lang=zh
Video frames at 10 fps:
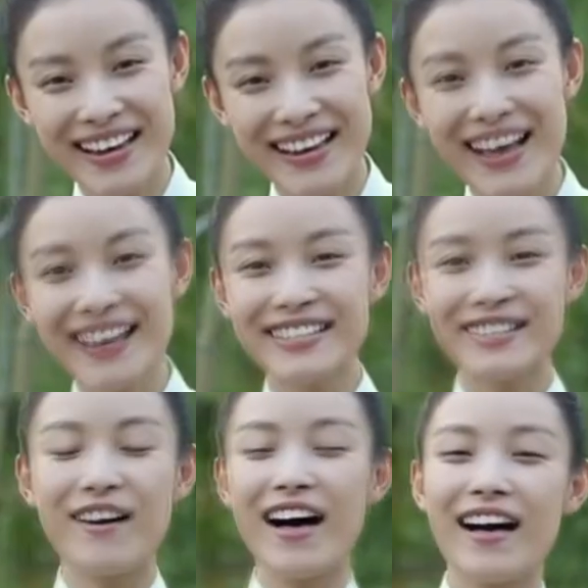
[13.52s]
皇权
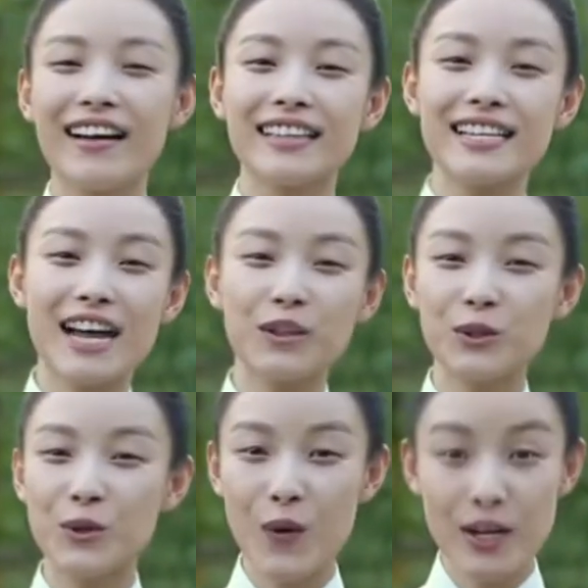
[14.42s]
一天下也是做
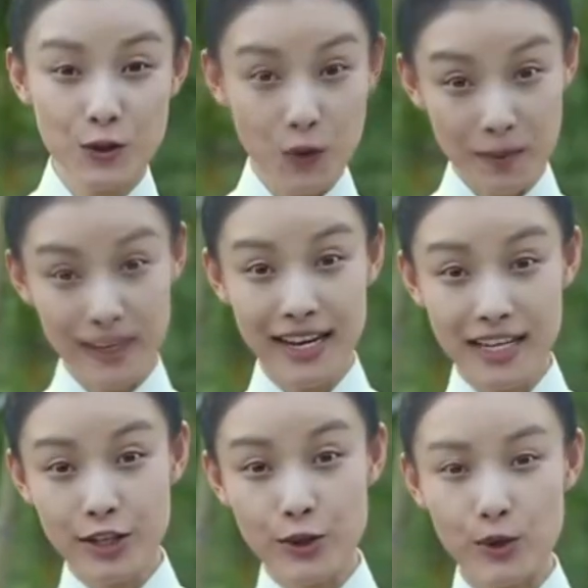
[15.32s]
倪妮的电视
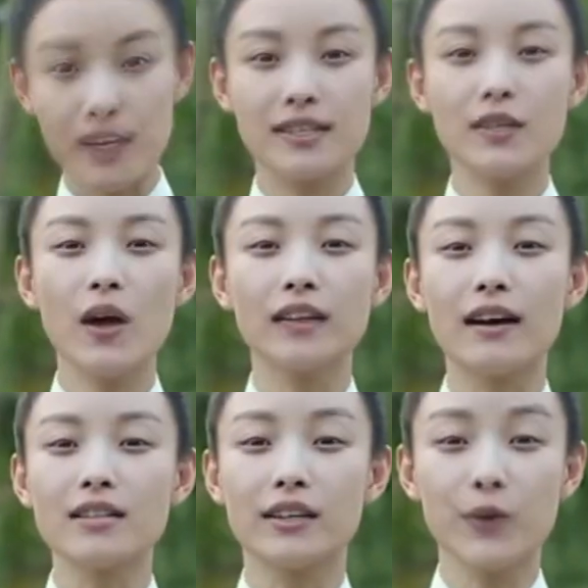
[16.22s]
剧首秀，
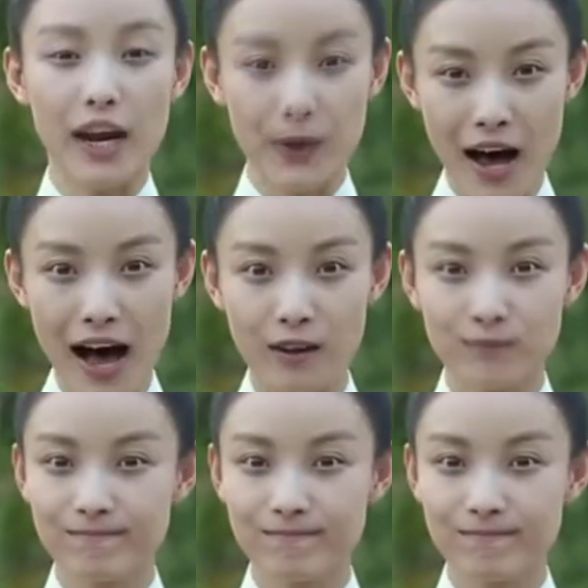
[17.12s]
备受观众期待。